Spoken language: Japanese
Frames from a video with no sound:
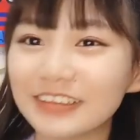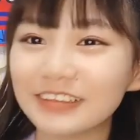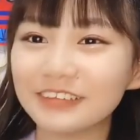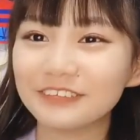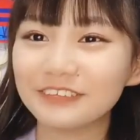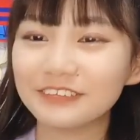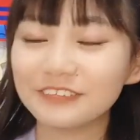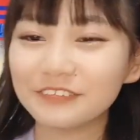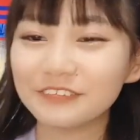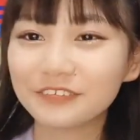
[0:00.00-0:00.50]
あ
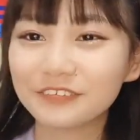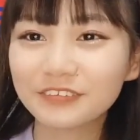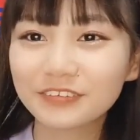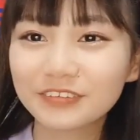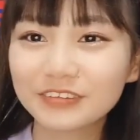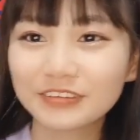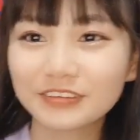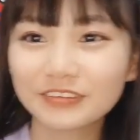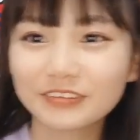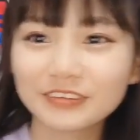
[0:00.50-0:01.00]
の
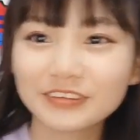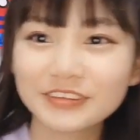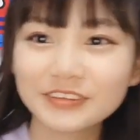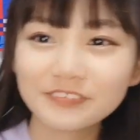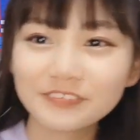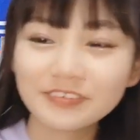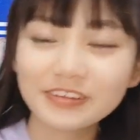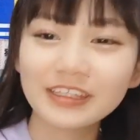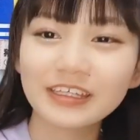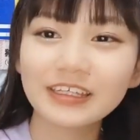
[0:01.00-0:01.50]
いつ
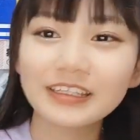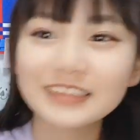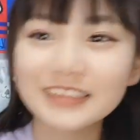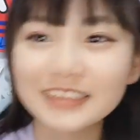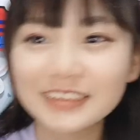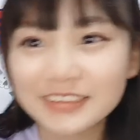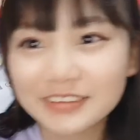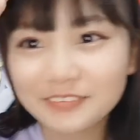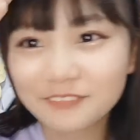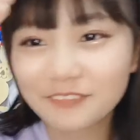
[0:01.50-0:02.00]
までいさ
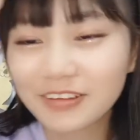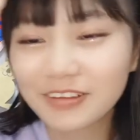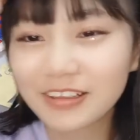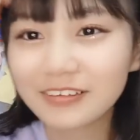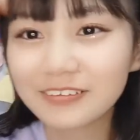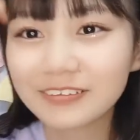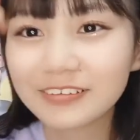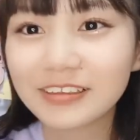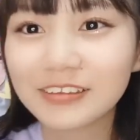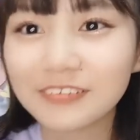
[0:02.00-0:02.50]
せてもらえ
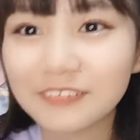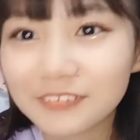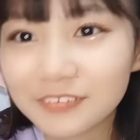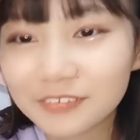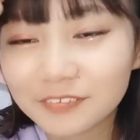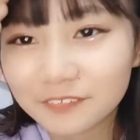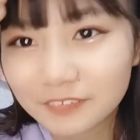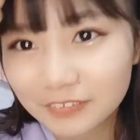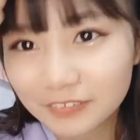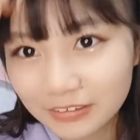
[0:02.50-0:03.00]
るんだろう
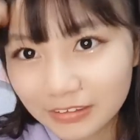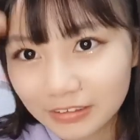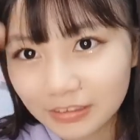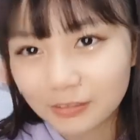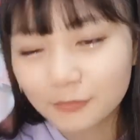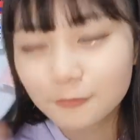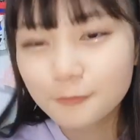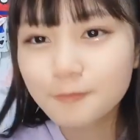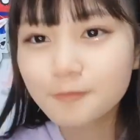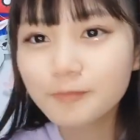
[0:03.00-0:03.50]
と思って
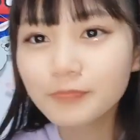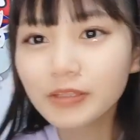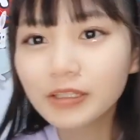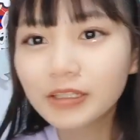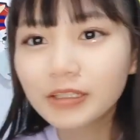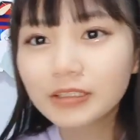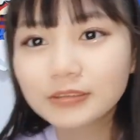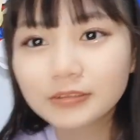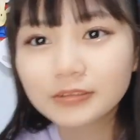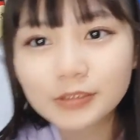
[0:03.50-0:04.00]

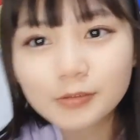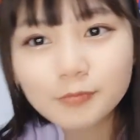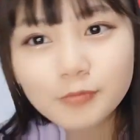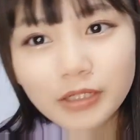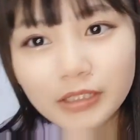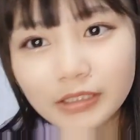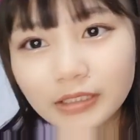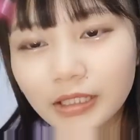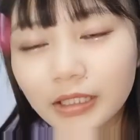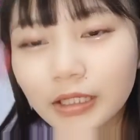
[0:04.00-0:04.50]
そう今
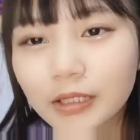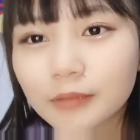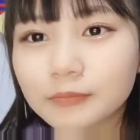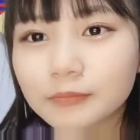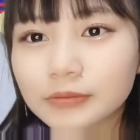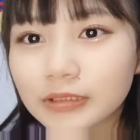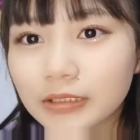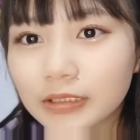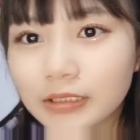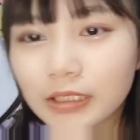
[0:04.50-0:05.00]
いないかも
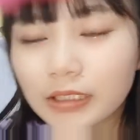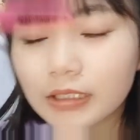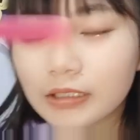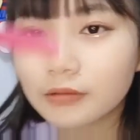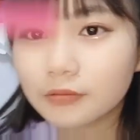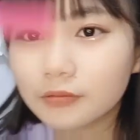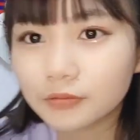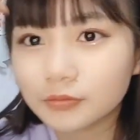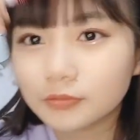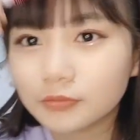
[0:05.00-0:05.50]
しれないけ
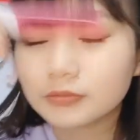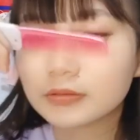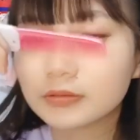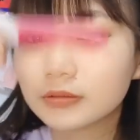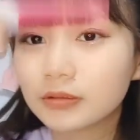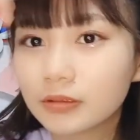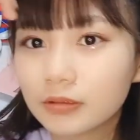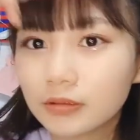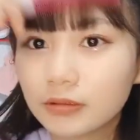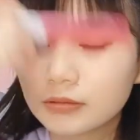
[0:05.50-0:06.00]
ど
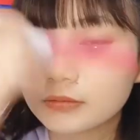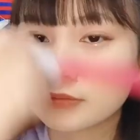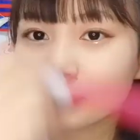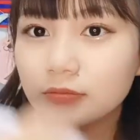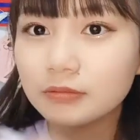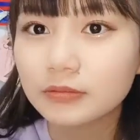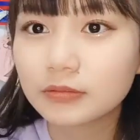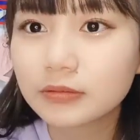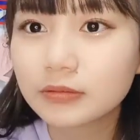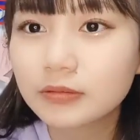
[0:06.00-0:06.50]
そう
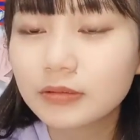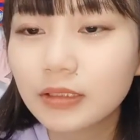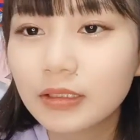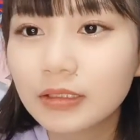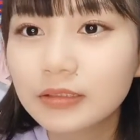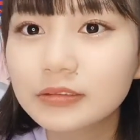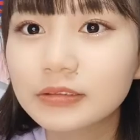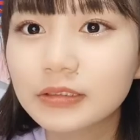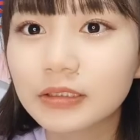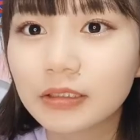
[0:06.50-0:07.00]
ずっとは
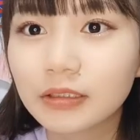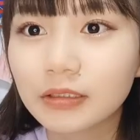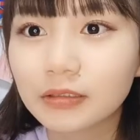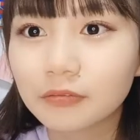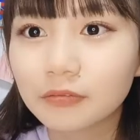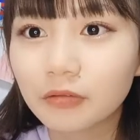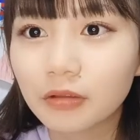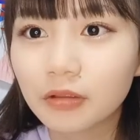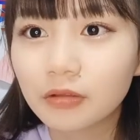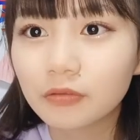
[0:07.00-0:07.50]
んちゃんが
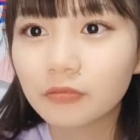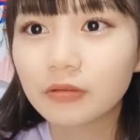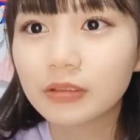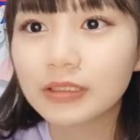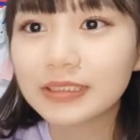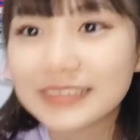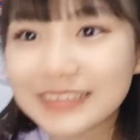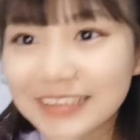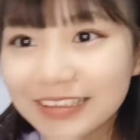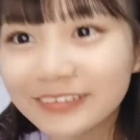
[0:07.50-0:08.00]
トレンド入り
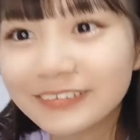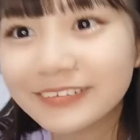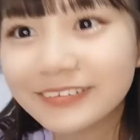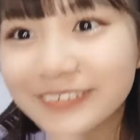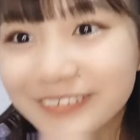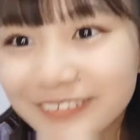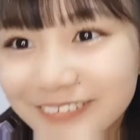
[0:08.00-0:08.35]
してる